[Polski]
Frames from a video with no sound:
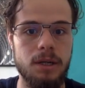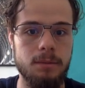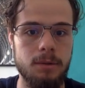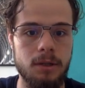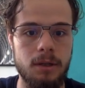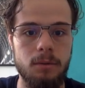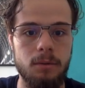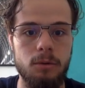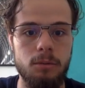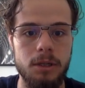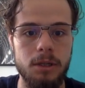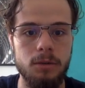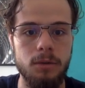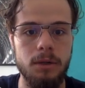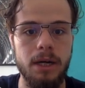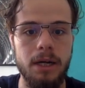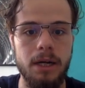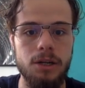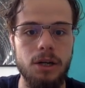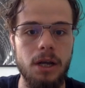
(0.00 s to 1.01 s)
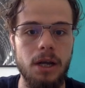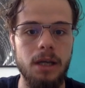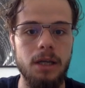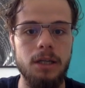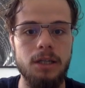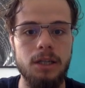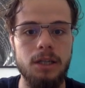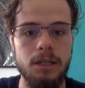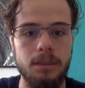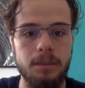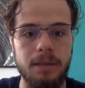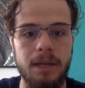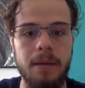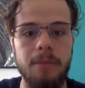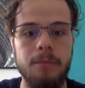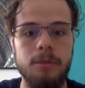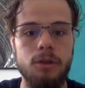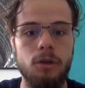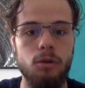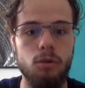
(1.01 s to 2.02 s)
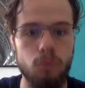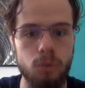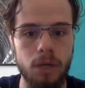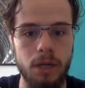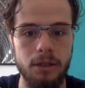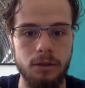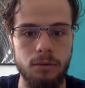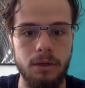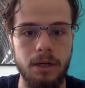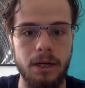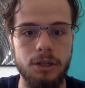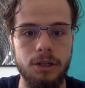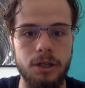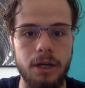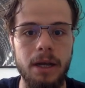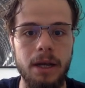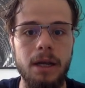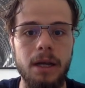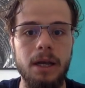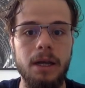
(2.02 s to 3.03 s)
co tam u mnie słychać i się zapytałem, co u niej słychać, nie?